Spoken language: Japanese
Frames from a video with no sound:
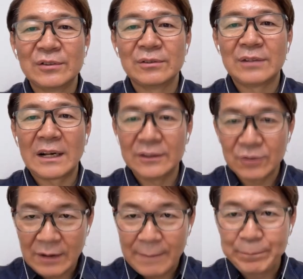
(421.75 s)
たり
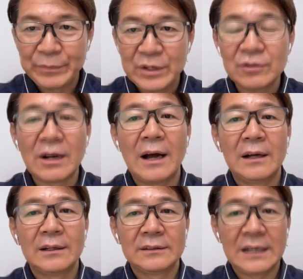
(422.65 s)
とかっていうのが
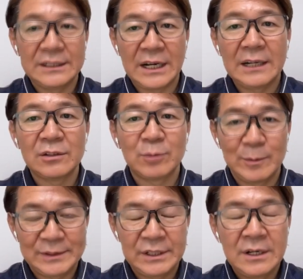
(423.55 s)
大事かなと思い
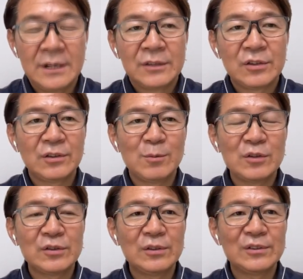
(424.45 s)
ます。それと目
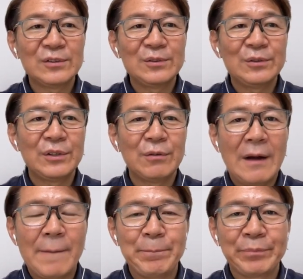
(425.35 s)
標を作る時
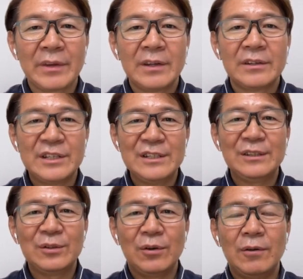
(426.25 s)
はき
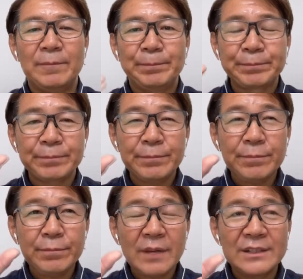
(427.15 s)
ちっと
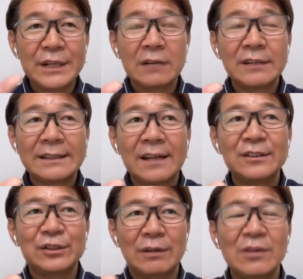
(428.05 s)
四角型の
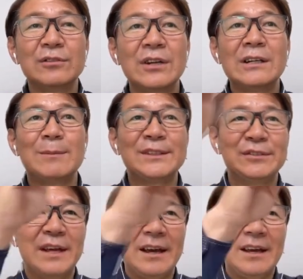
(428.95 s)
人はよく言われます
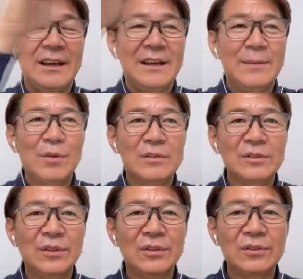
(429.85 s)
よね目
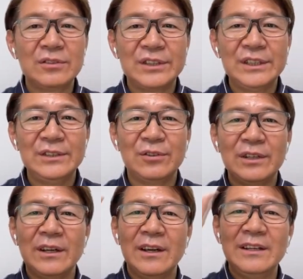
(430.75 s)
標のシート
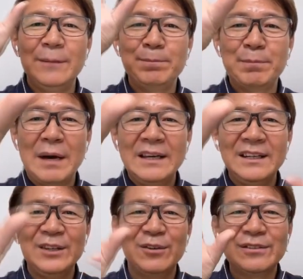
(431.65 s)
にいっぱい
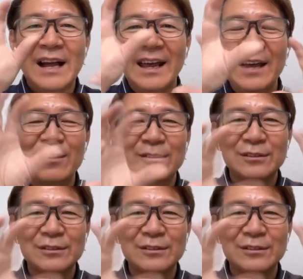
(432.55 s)
いろんな絵を